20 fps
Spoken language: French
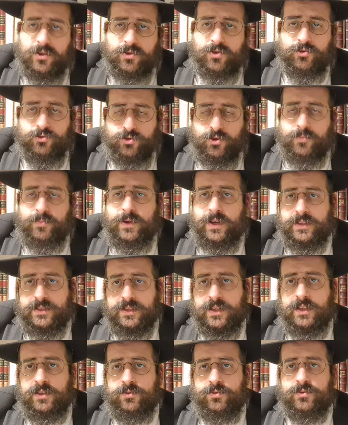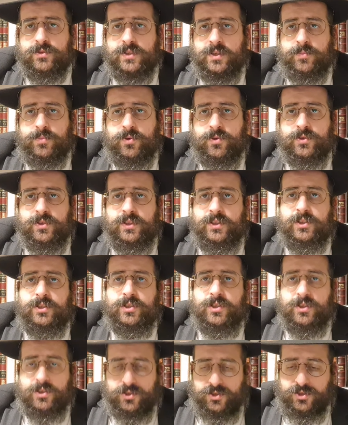que je placerai donc ces
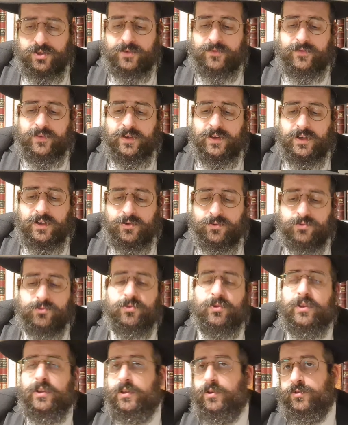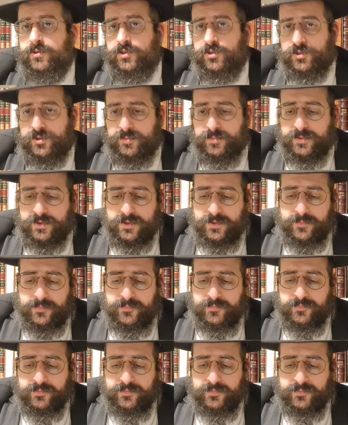prodiges chez Pharaon et en Égypte.